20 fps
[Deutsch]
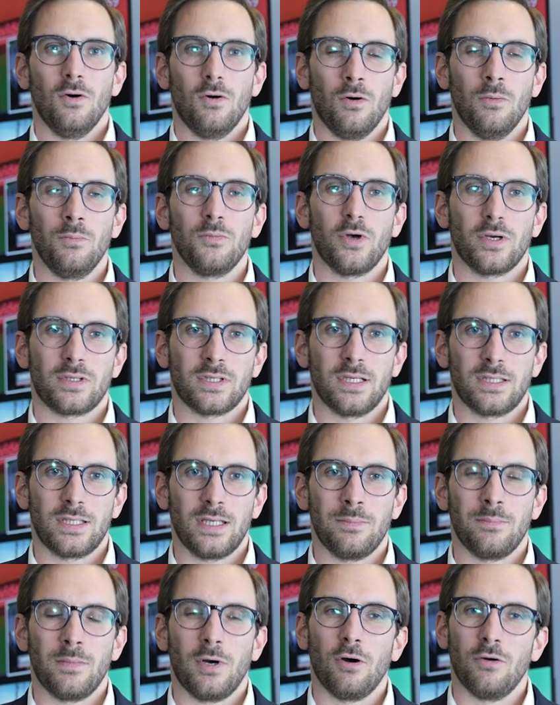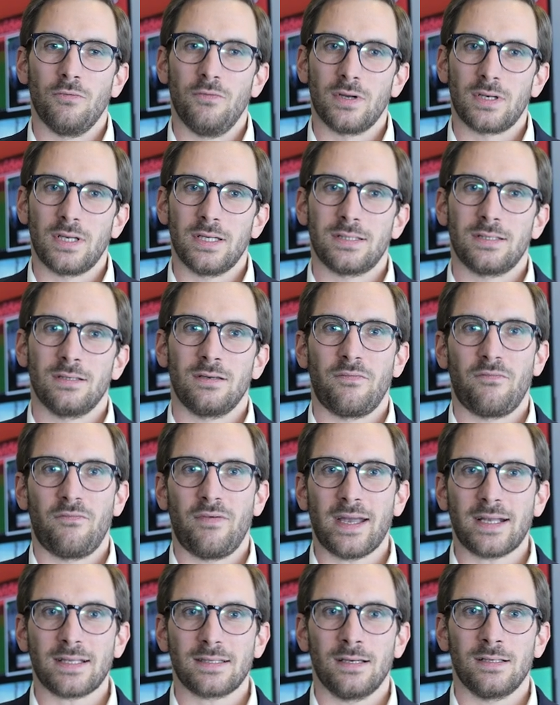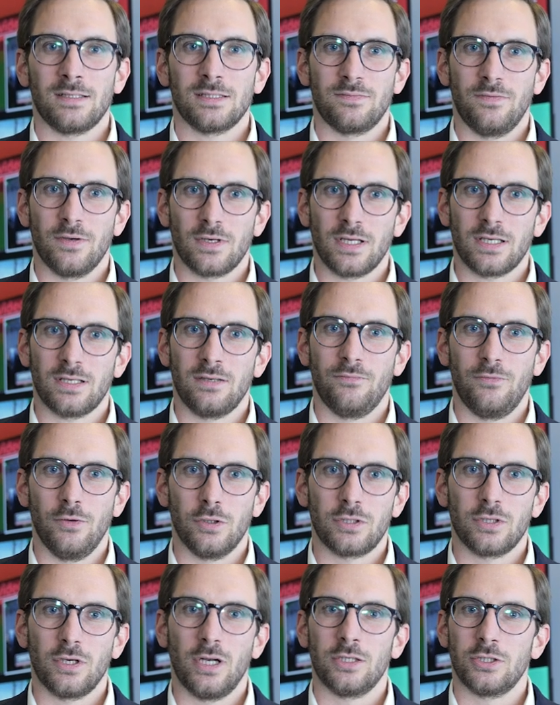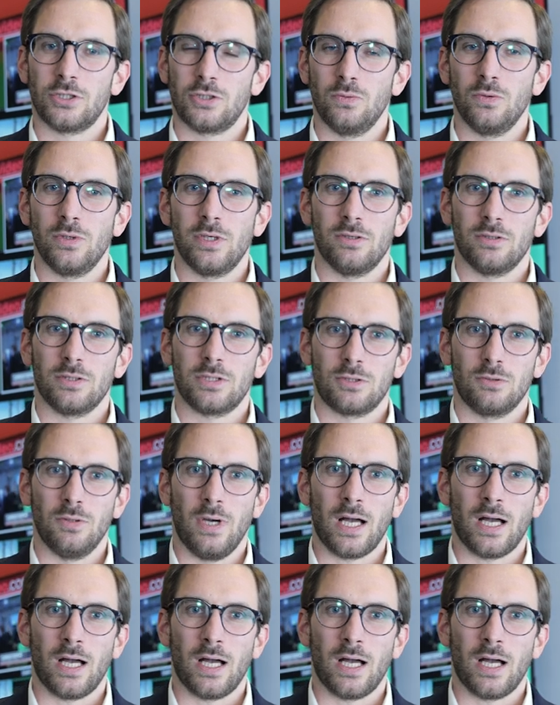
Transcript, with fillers: um dort halt eben auch wirklich den Effekt eines wirklichen virtuellen Studios zu